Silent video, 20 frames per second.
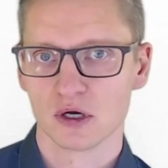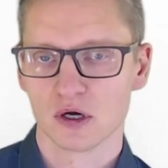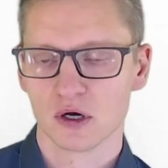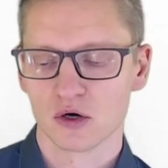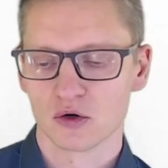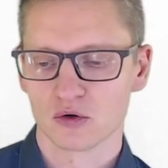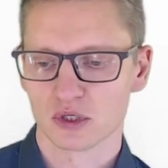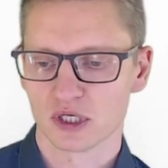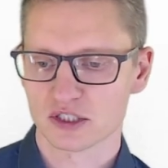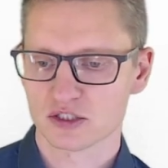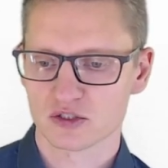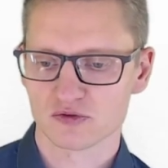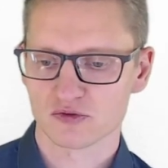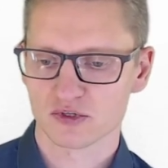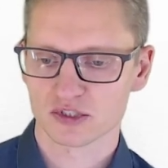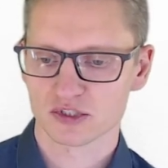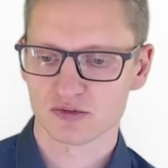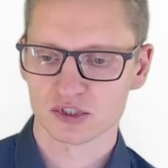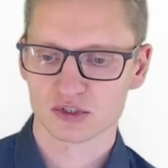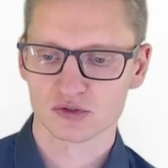Und das ist
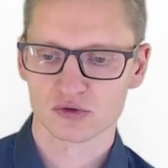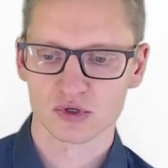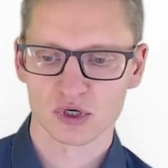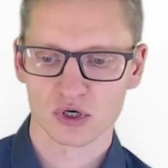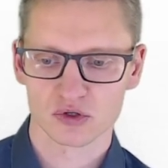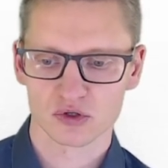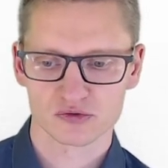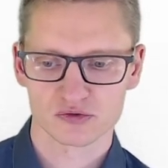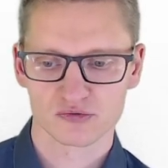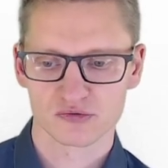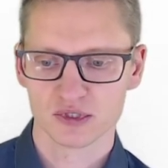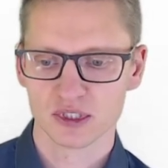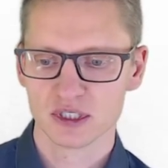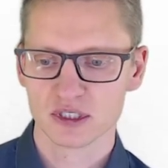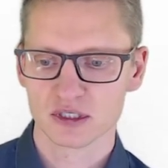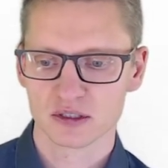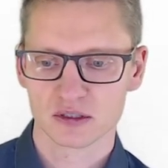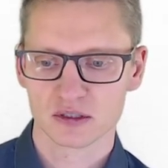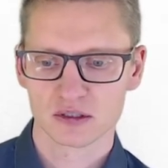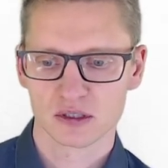was, was durchaus
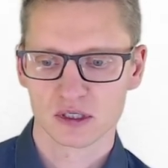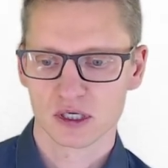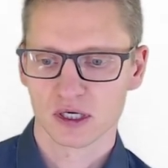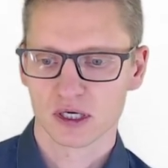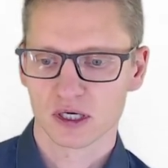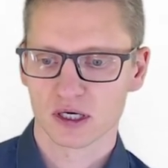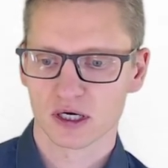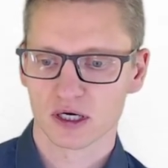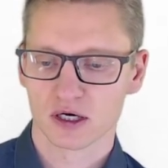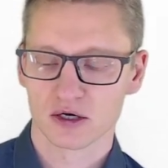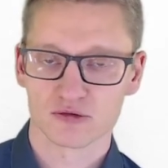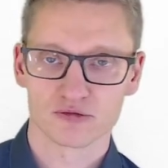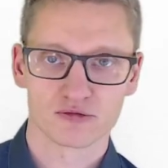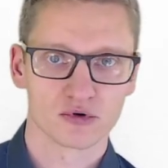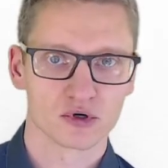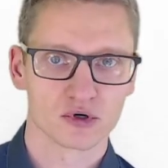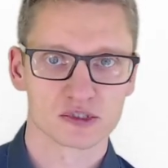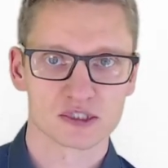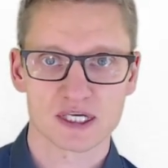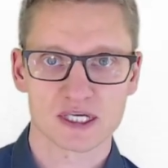viel äh,
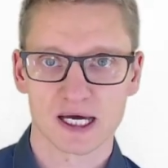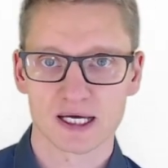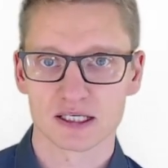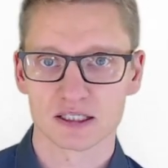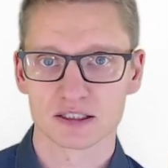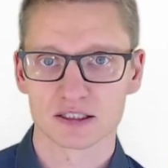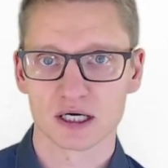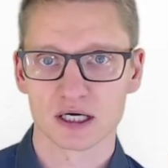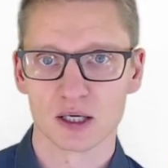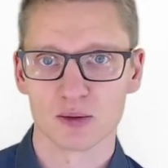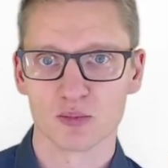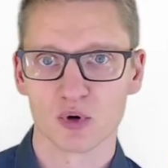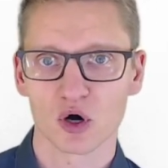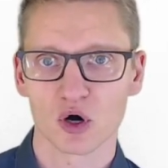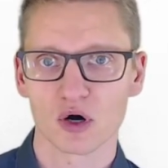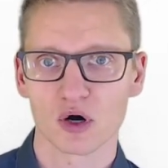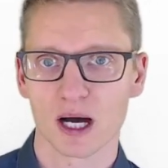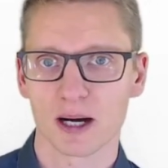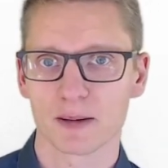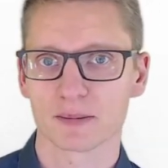von zeitlicher
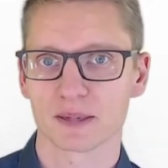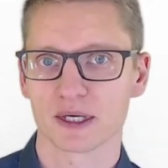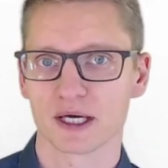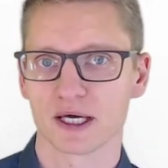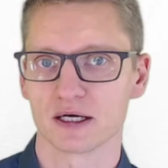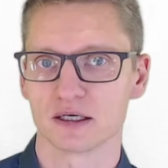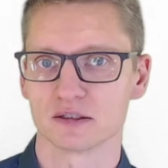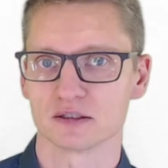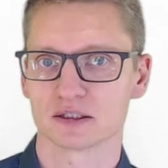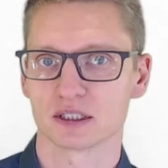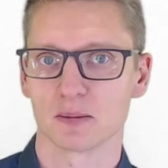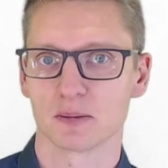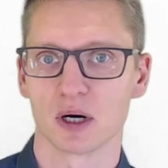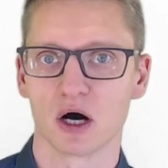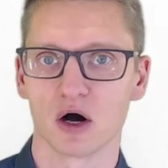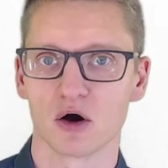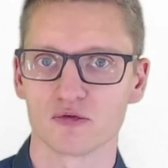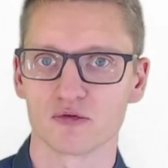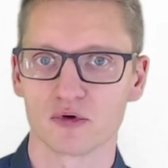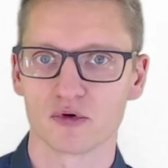Epoche abhängt,
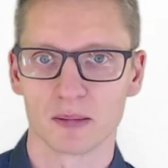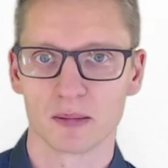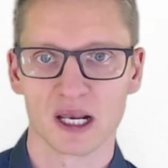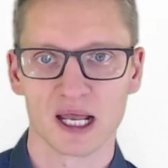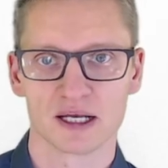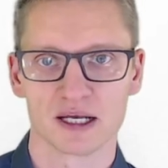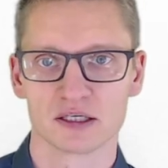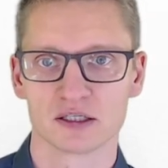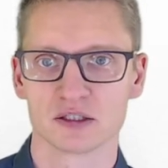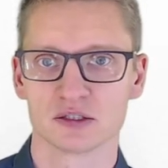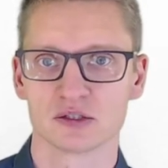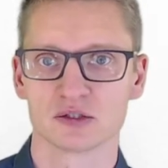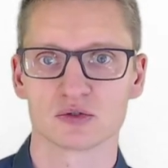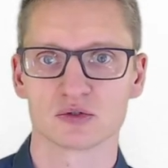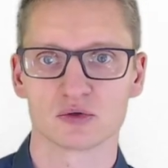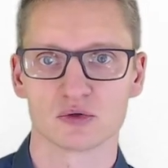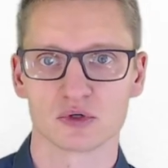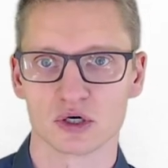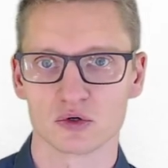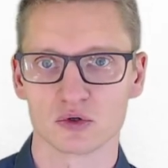aber auch vom Land
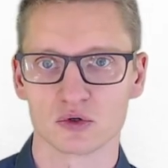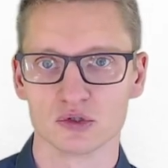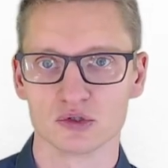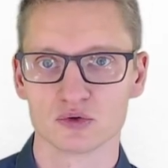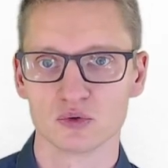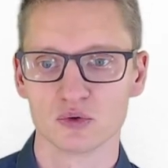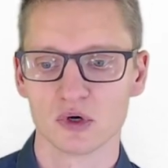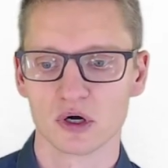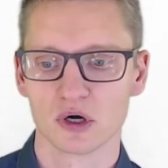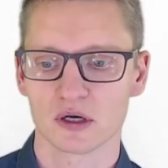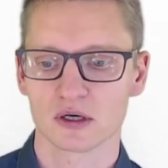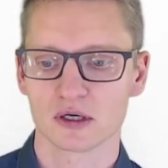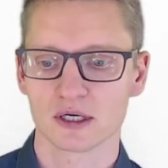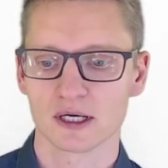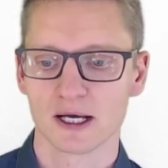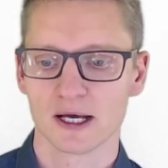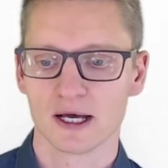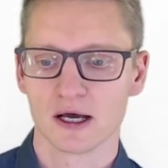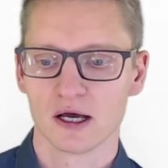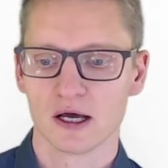oder Kulturen
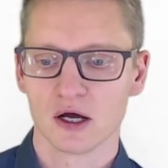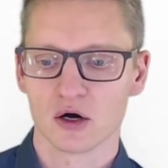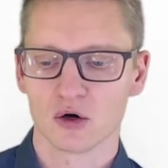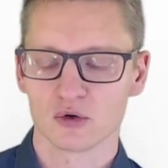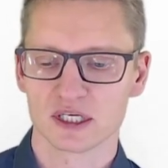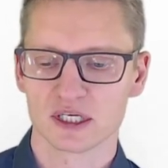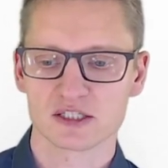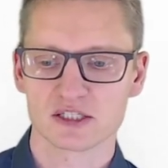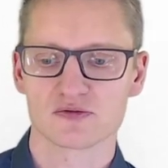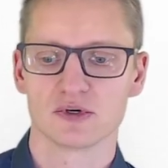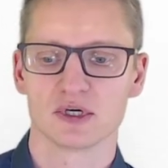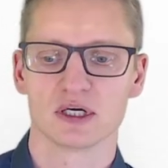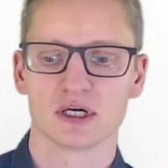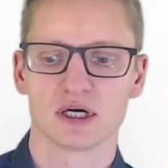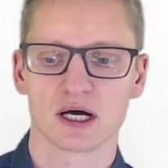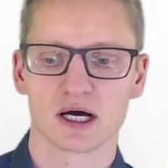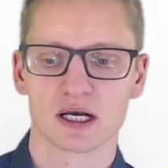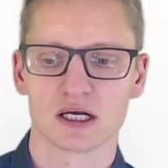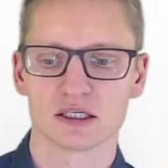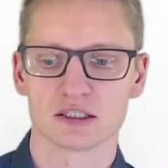und
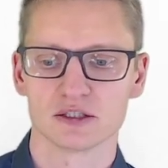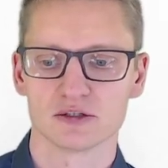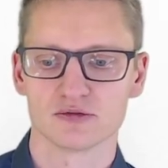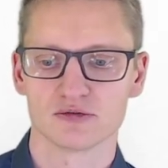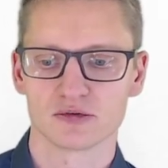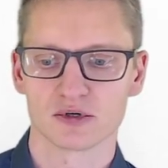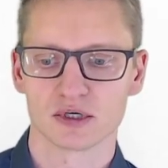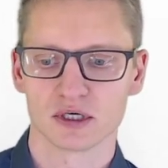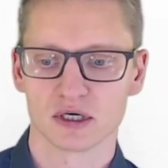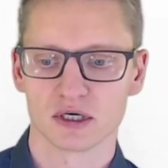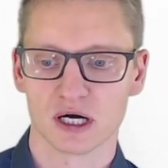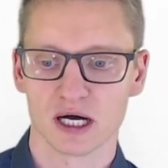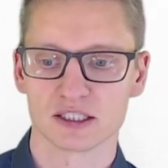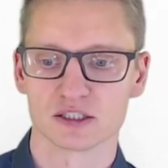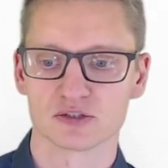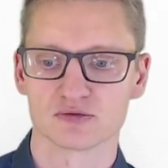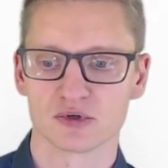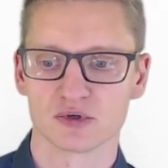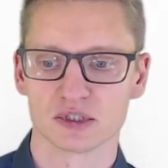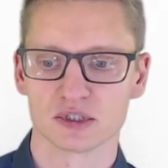deswegen relativ äh,
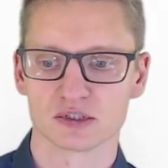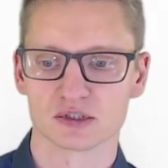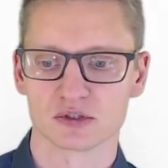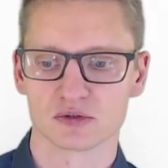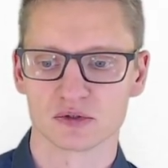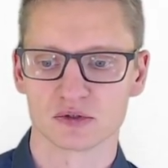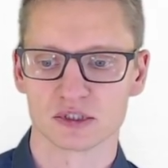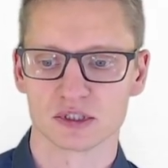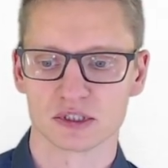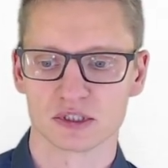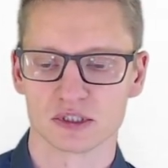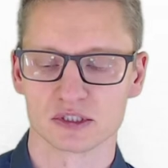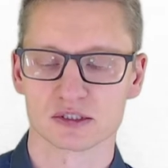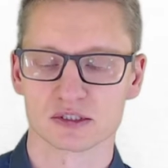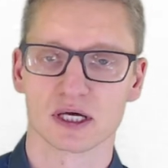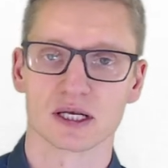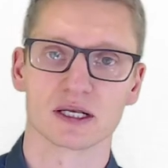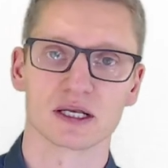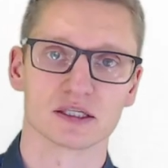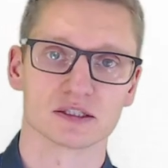reizvoll ist und
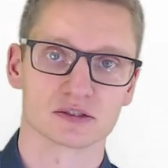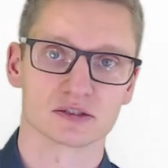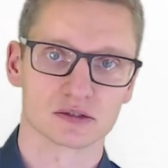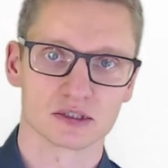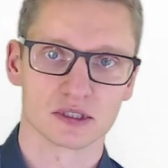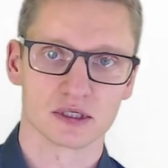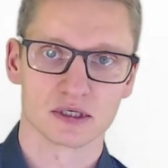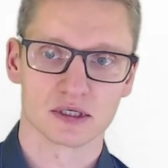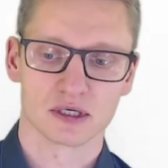interessant anzusehen.